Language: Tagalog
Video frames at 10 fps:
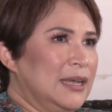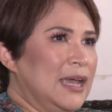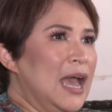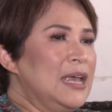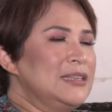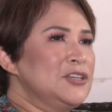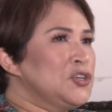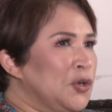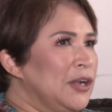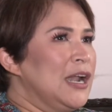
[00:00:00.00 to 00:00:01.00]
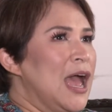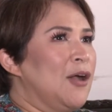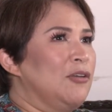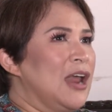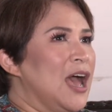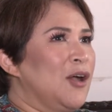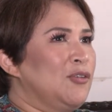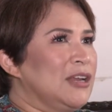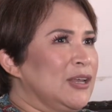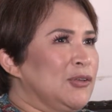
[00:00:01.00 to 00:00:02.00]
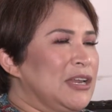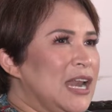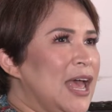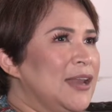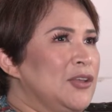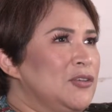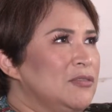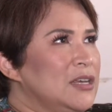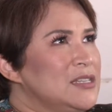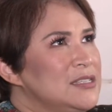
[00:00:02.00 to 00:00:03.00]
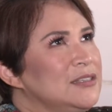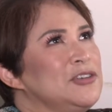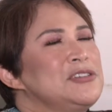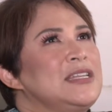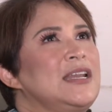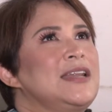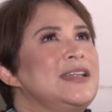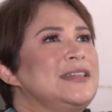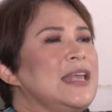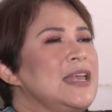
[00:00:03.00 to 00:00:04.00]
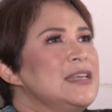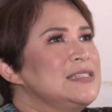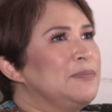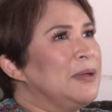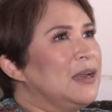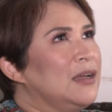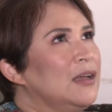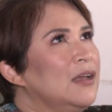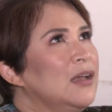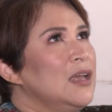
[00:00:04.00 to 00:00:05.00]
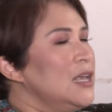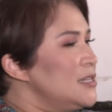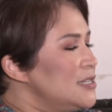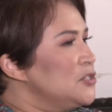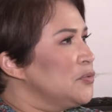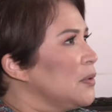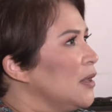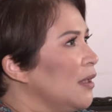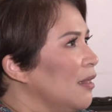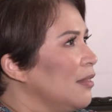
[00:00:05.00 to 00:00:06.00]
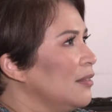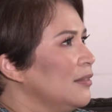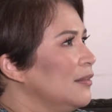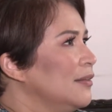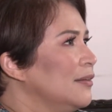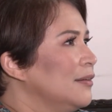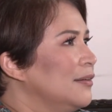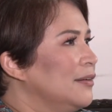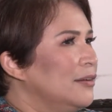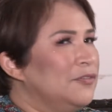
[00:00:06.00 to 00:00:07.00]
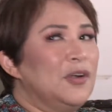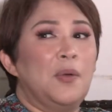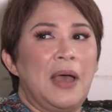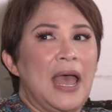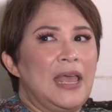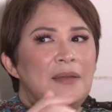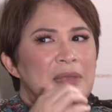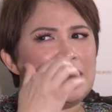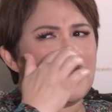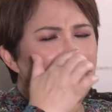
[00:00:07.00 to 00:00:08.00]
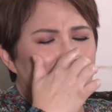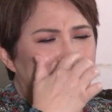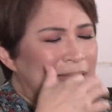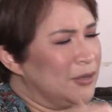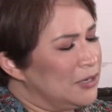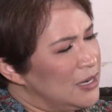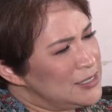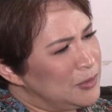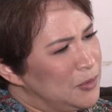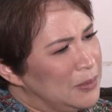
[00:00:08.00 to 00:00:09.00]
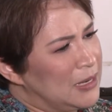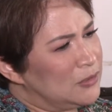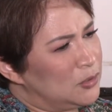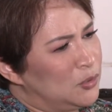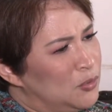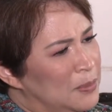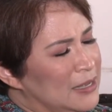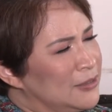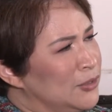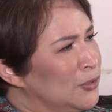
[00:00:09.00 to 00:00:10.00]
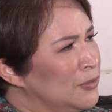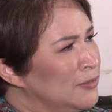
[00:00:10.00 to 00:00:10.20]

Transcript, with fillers: kahit na sure na ako na ako na yung nanalo, yung it's you're still in a daze na parang is this real? For a while, minsan hanggang ngayon, naisip ko pa rin, totoo ba ito?